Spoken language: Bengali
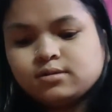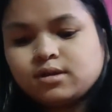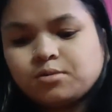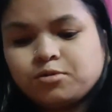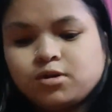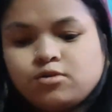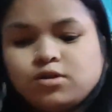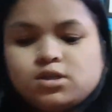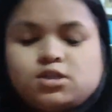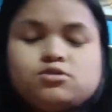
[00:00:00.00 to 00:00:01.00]
তারপরে
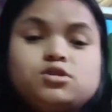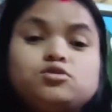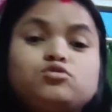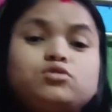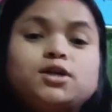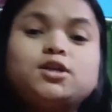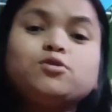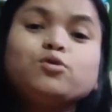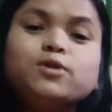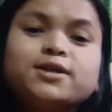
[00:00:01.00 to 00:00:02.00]
রয়েছে হচ্ছে এটাও
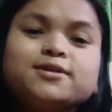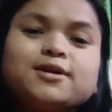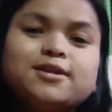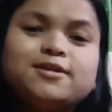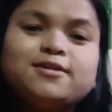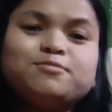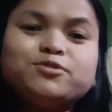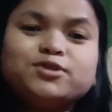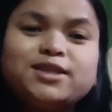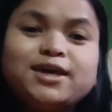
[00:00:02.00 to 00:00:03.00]
গোল্ডেন কালারের
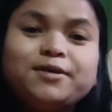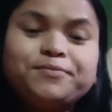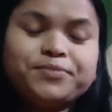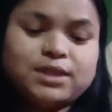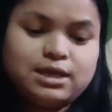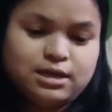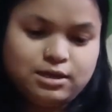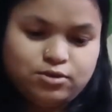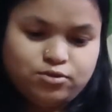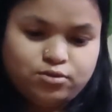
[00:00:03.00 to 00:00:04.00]
মধ্যে
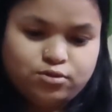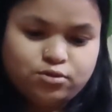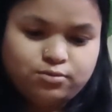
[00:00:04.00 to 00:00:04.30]
তো